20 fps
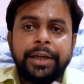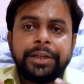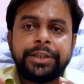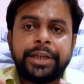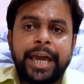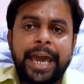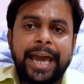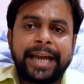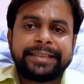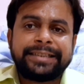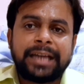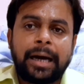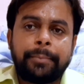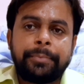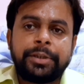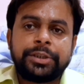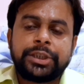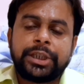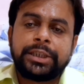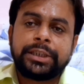यह
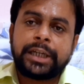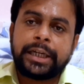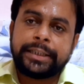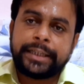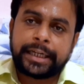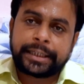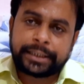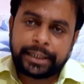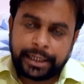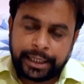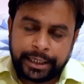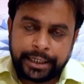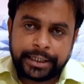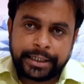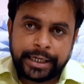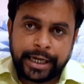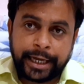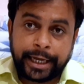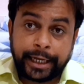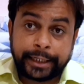एग्जामिनेशन कंडक्ट नहीं
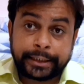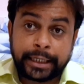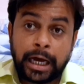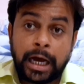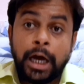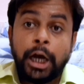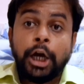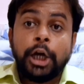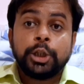किया गया था